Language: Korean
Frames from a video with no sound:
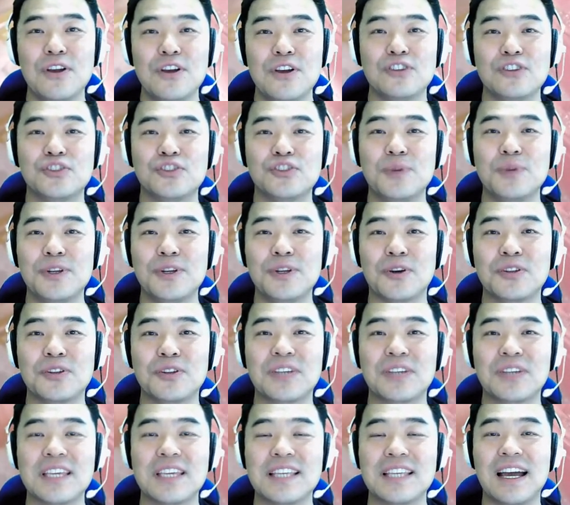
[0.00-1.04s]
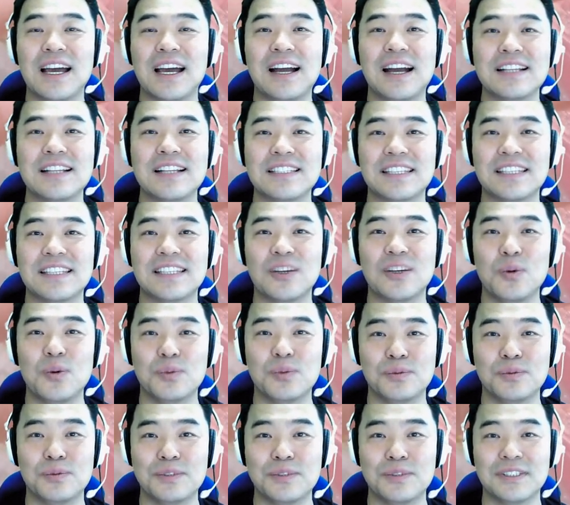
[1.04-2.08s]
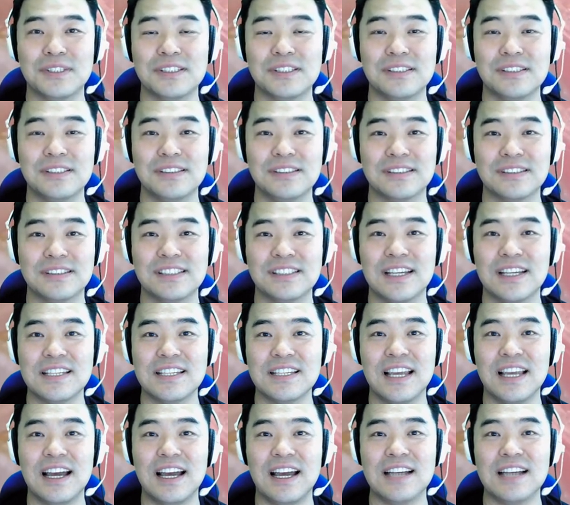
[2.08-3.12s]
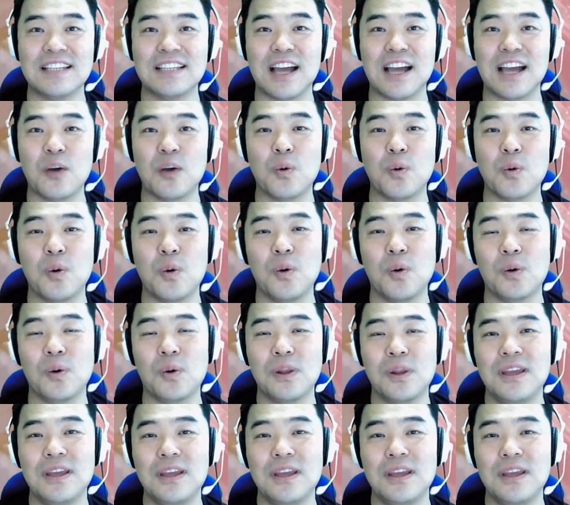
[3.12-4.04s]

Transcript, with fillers: 주변이 어떻게 생각할지 이런 부분들은 크게 생각하지 않고